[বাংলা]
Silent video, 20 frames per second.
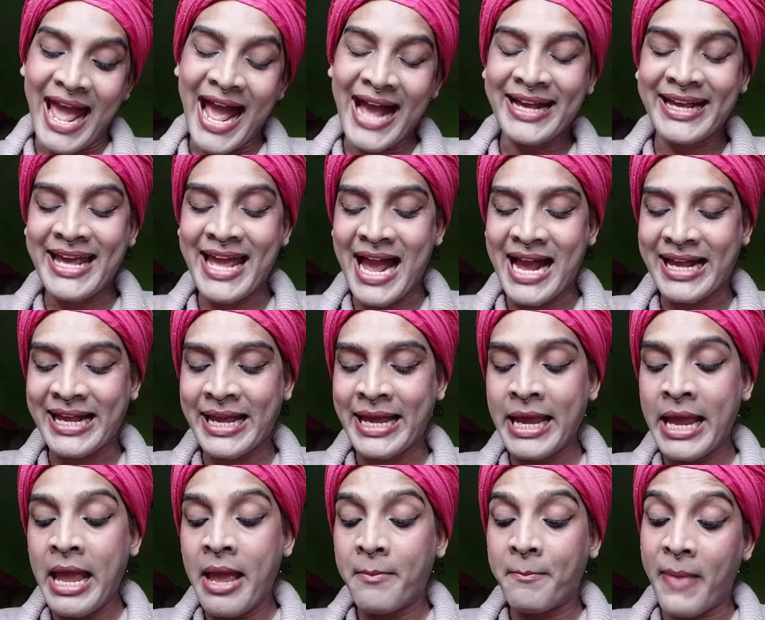একে একে
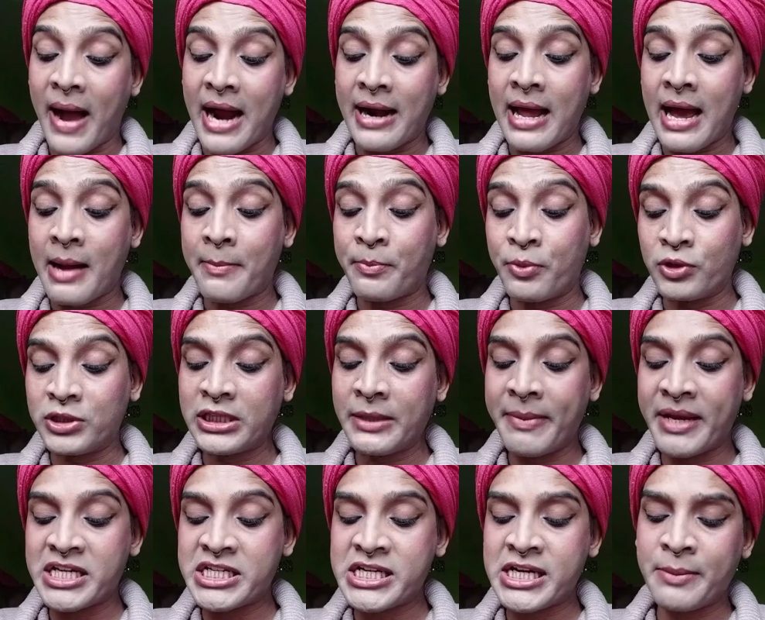পাড়া
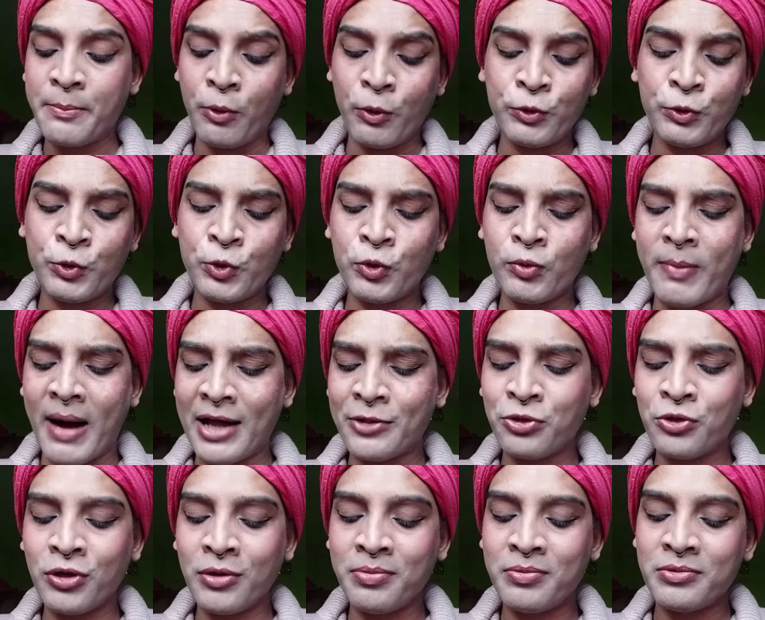প্রতিবেশী বন্ধু
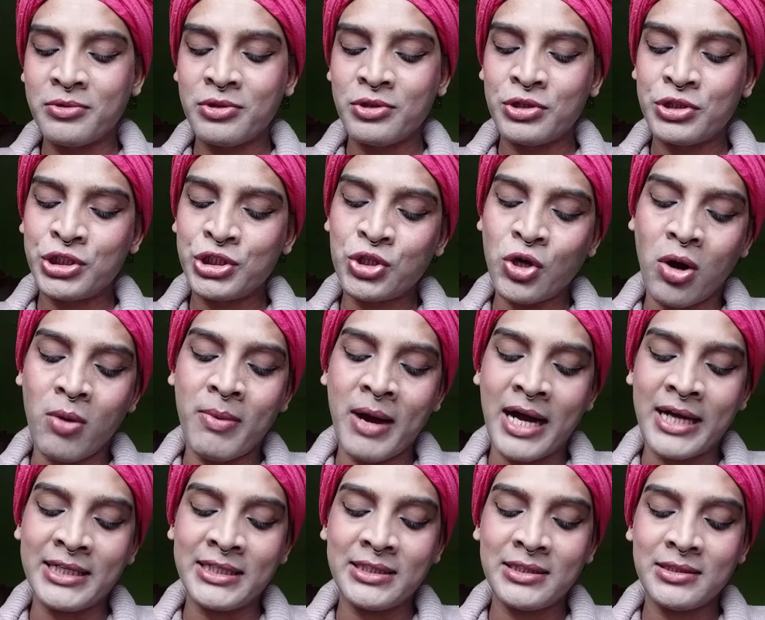বান্ধব
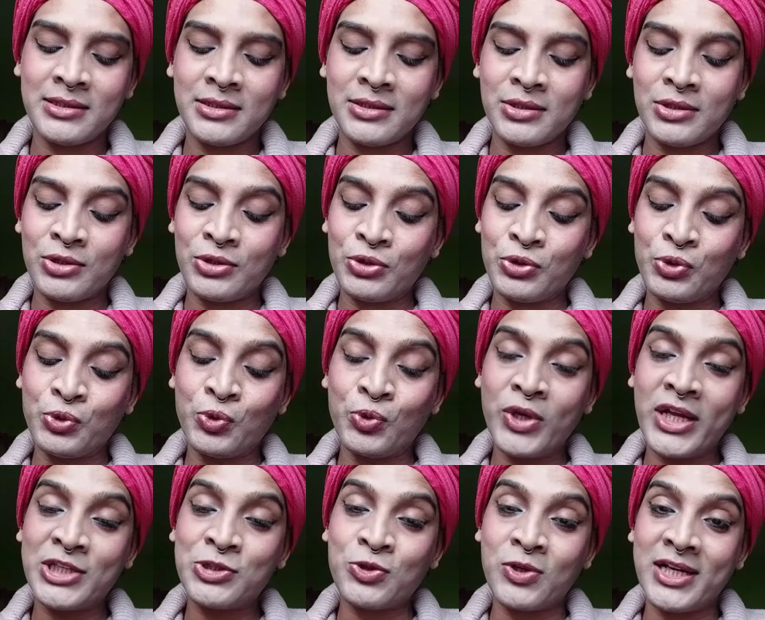সবাই
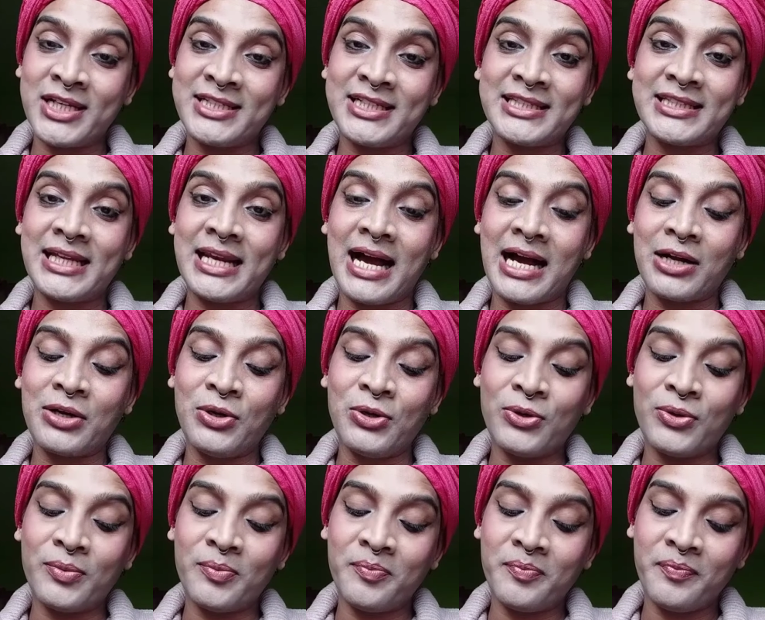দূরে চলে যেতে লাগলো
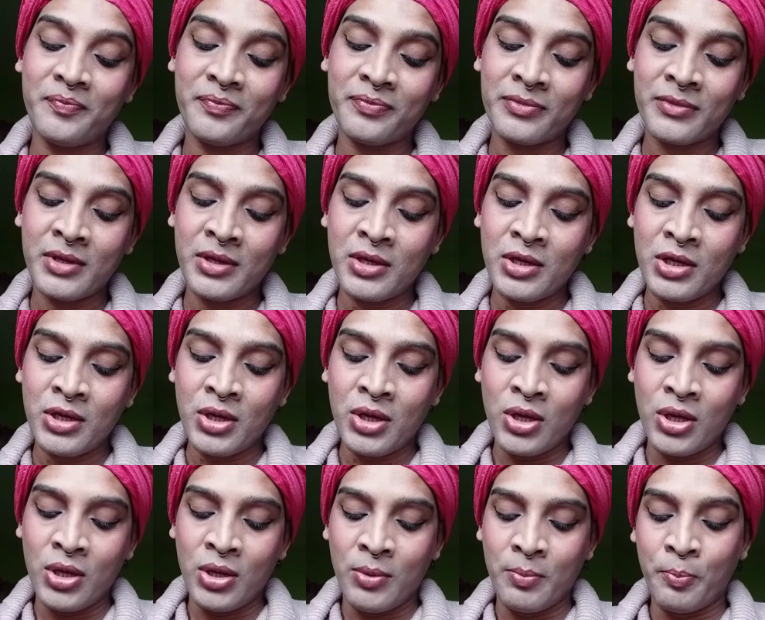
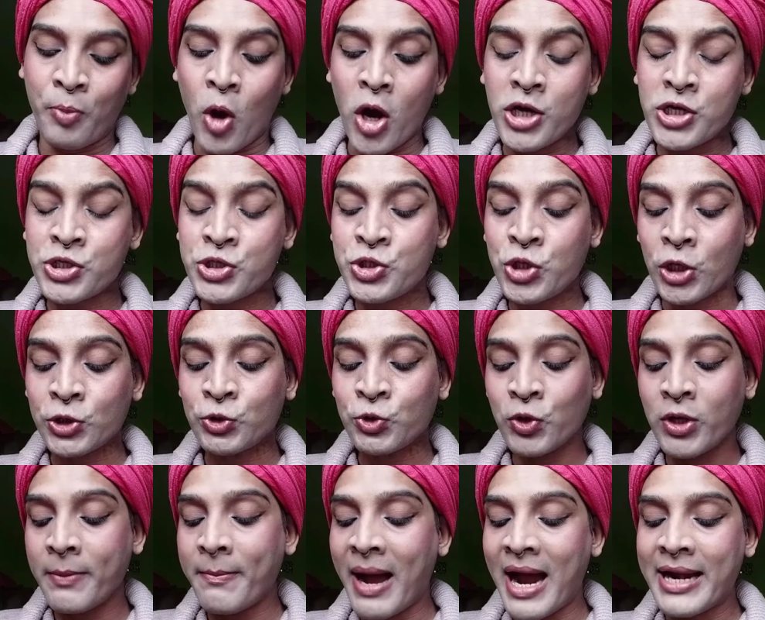বয়স
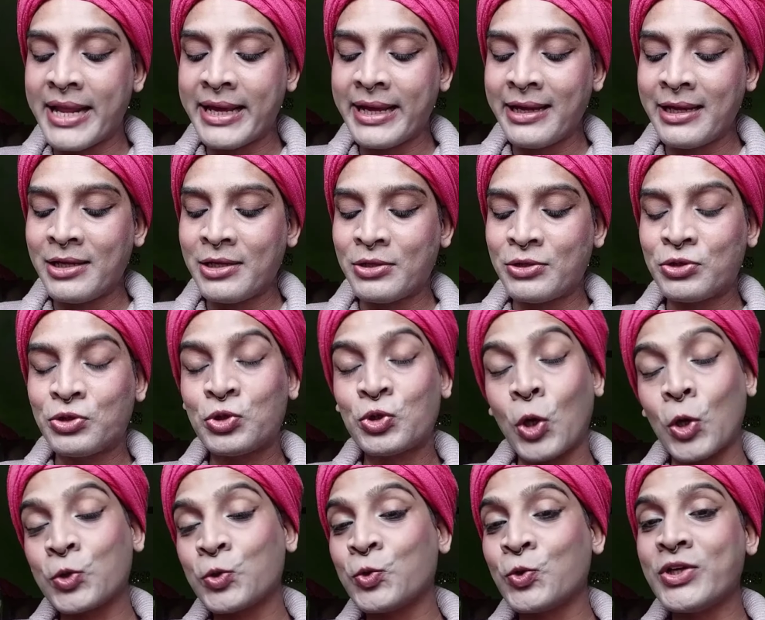যতই পারে
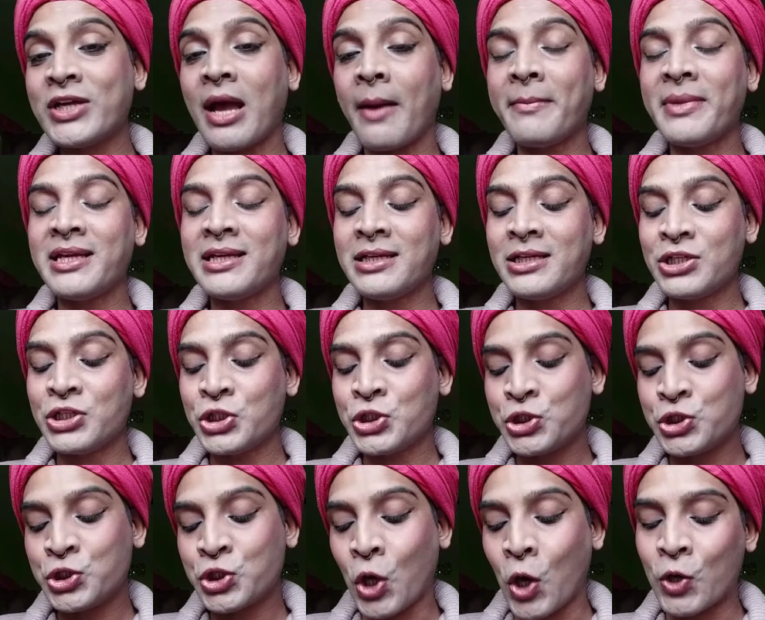ততই আমি
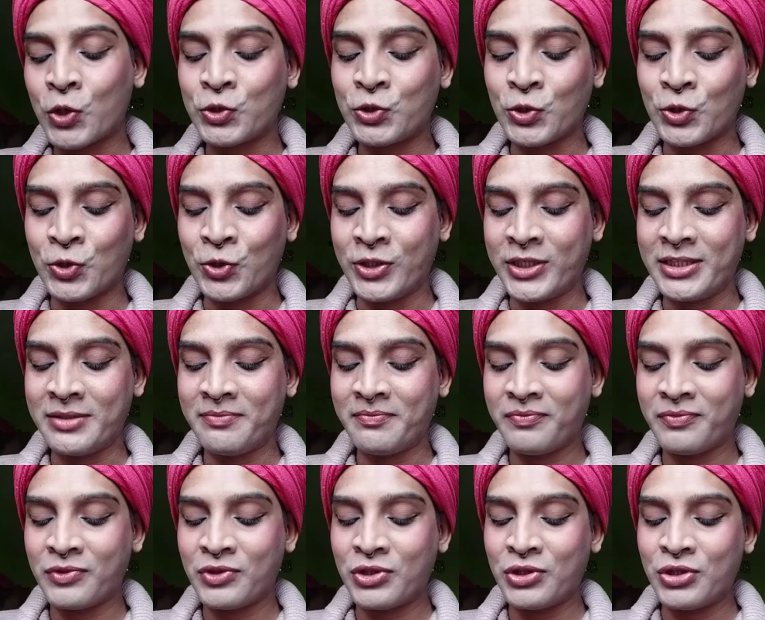শক্ত হই
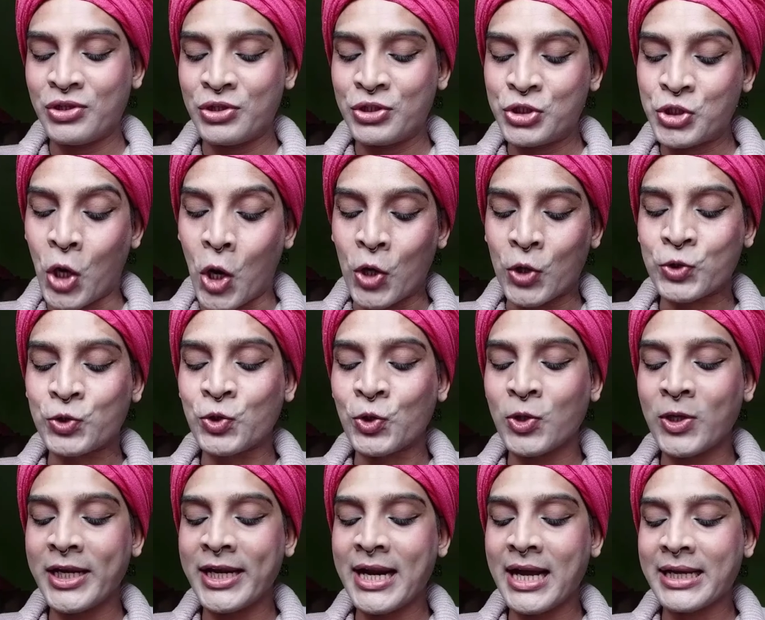শক্ত
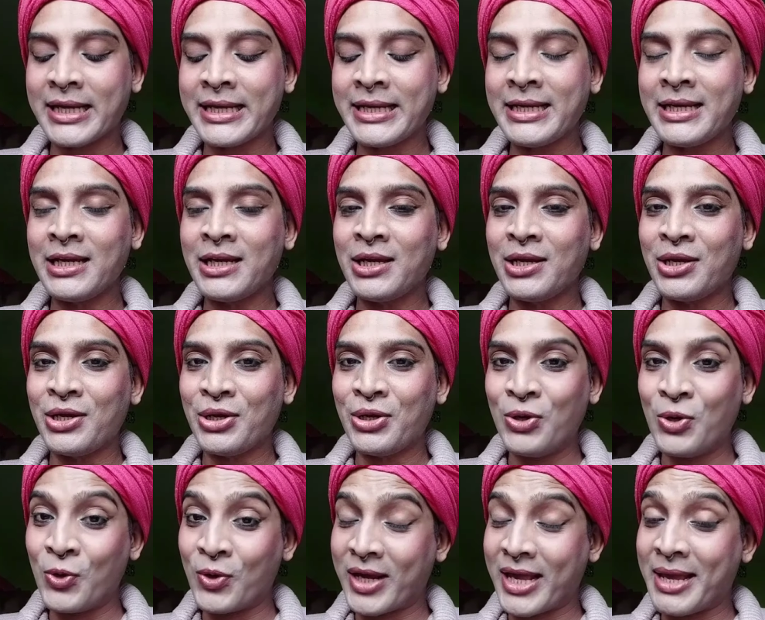হলে নাকি
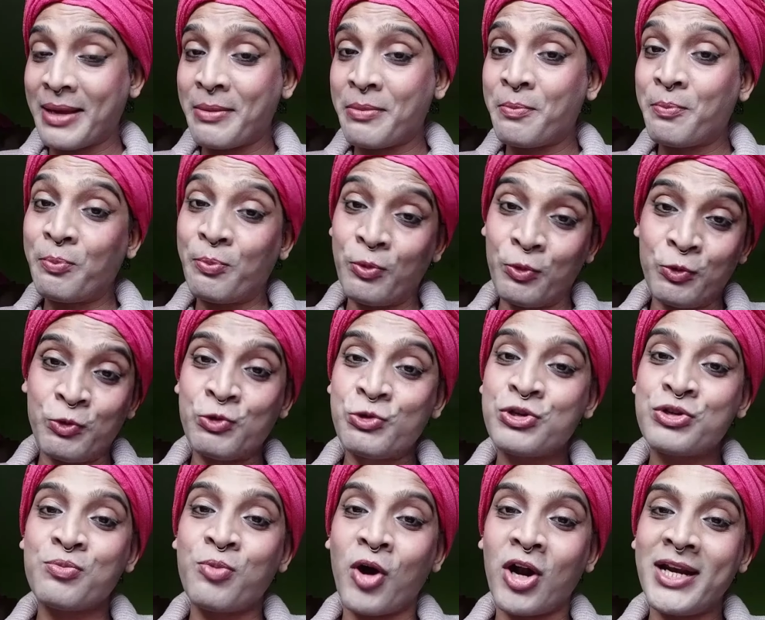লোকে পুরুষ
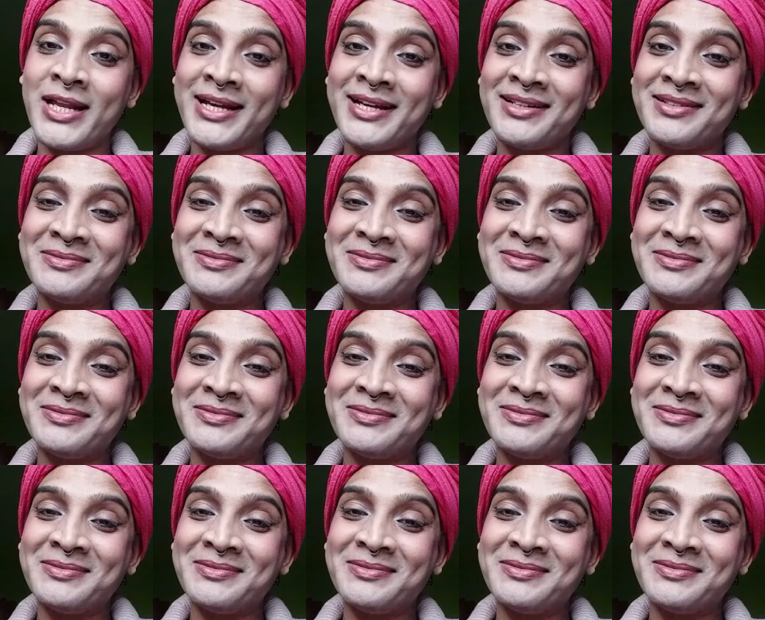বলে